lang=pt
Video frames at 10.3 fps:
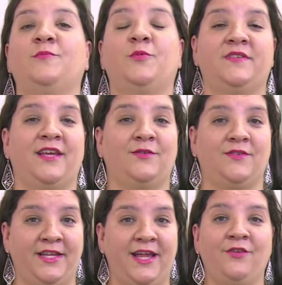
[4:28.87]

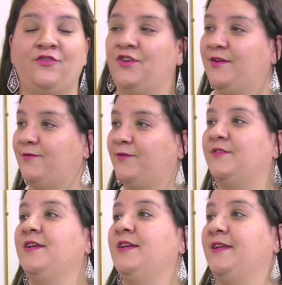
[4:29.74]
processos
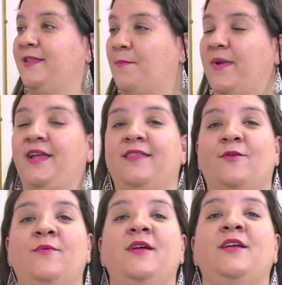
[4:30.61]
criativos também.
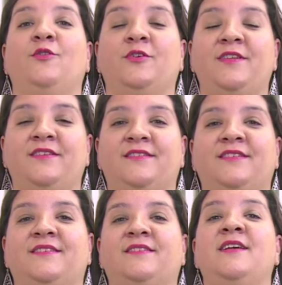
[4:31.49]
Então, todas
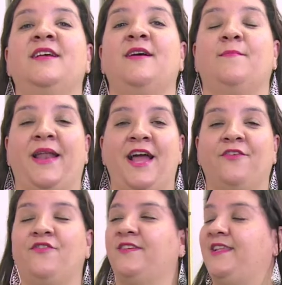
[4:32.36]
essas
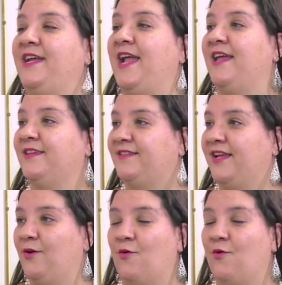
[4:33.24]
práticas ligadas aí